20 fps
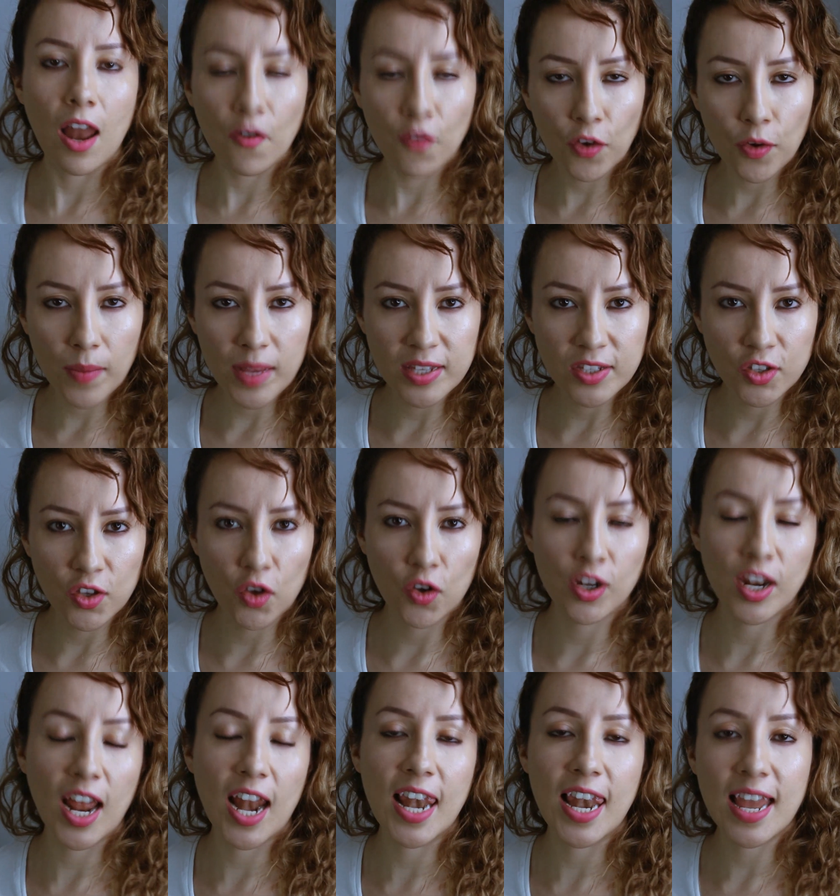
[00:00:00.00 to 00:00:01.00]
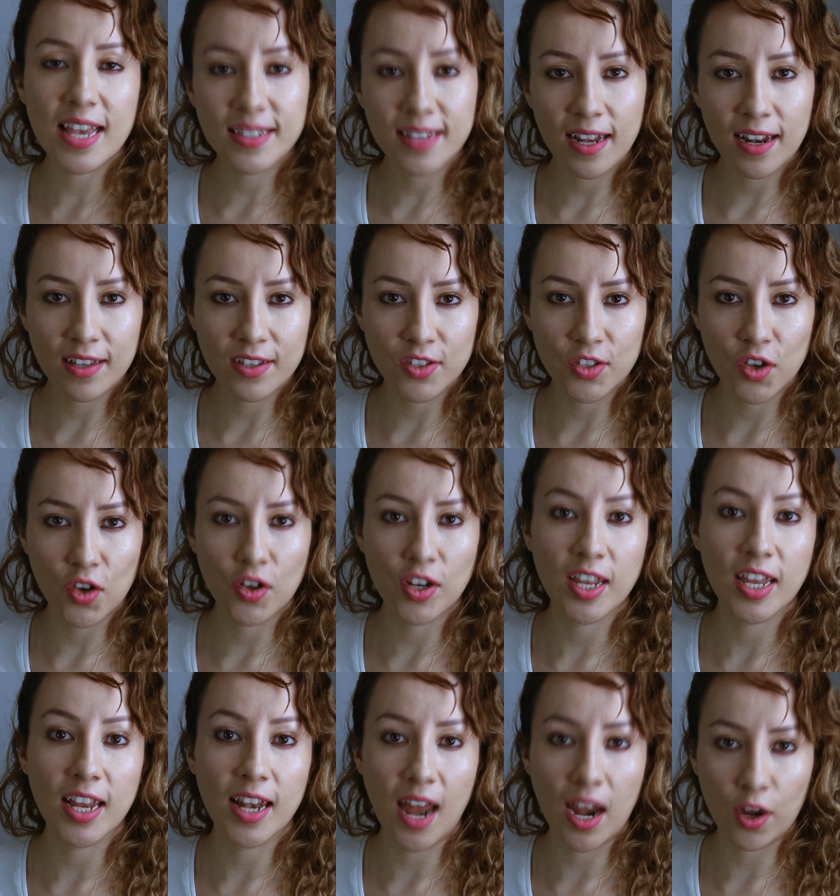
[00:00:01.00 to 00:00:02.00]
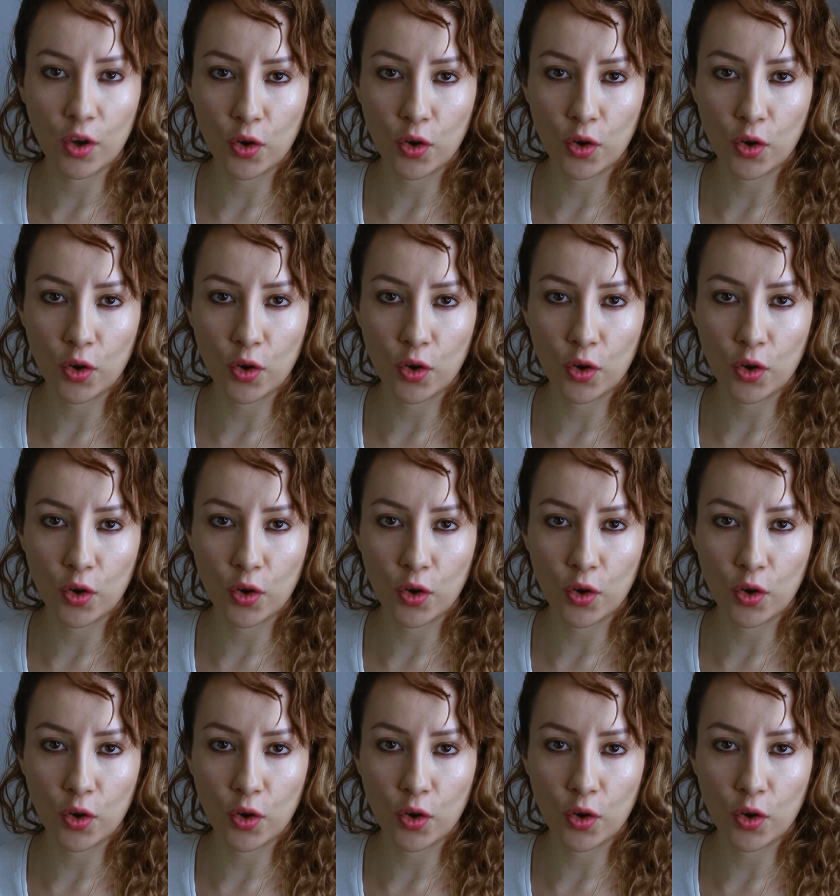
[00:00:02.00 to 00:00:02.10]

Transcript: la formación, la selección y la